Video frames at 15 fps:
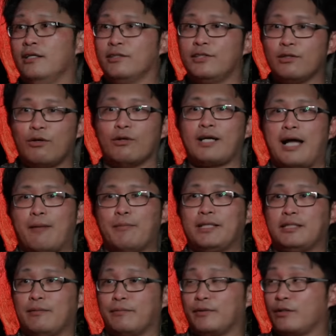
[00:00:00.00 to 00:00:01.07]
ซึ่งห้องน้ำมัน
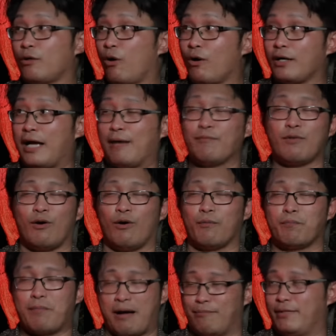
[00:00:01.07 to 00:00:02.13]
จะห้องน้ำของ
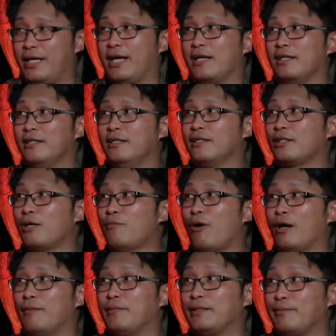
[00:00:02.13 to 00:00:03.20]
ปั๊มเนี้ยต้องบอก
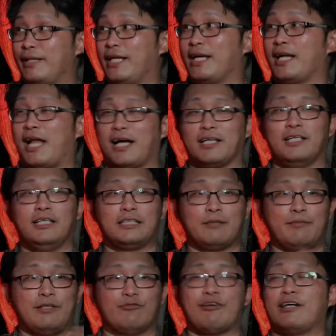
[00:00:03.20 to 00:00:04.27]
เลยมันจะเป็นเอกลักษณ์คือจะ
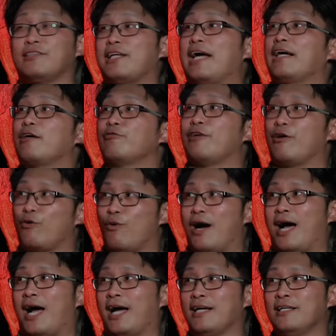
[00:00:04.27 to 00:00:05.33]
มีฝั่งซ้ายกับฝั่งขวา
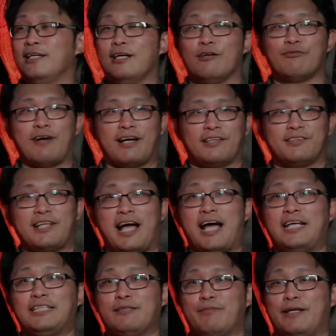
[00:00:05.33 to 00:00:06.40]
ฝั่งซ้าย
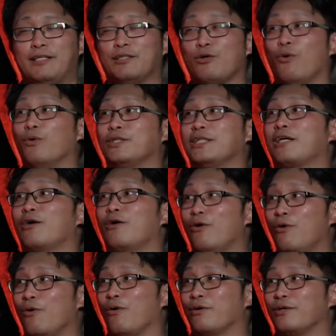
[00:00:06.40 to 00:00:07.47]
จะเป็นโถชักโคร
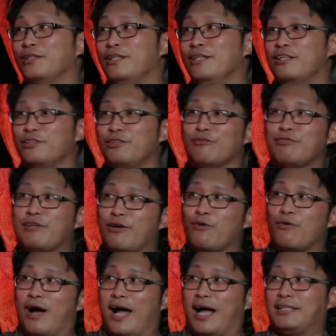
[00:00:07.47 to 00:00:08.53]
ก ส่วนฝั่งข
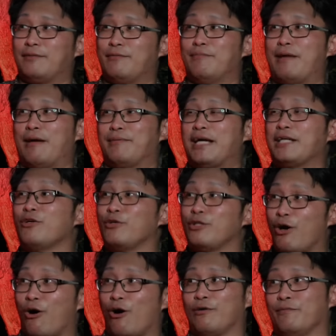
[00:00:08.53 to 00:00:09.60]
วาจะเป็นแบบนั่งยอง
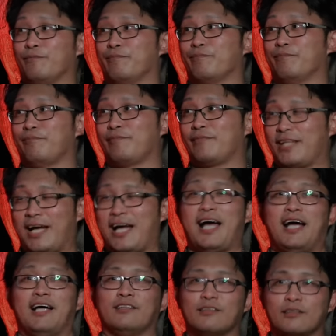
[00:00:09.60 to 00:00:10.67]
อๆอ่า
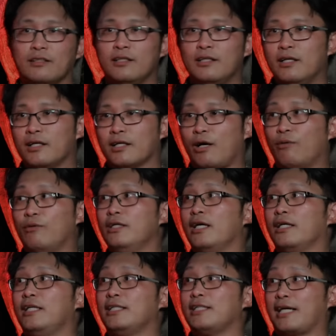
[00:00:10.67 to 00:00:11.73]
เขาเลือก
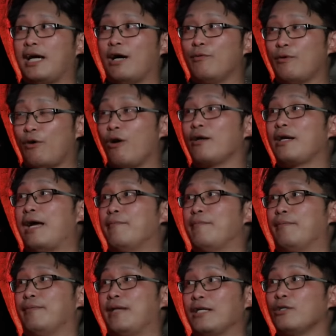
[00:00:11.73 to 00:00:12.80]
ที่จะเข้าห้องน้ำแบบ
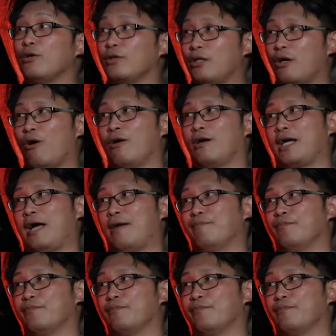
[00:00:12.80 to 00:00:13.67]
นั่งยองๆครับ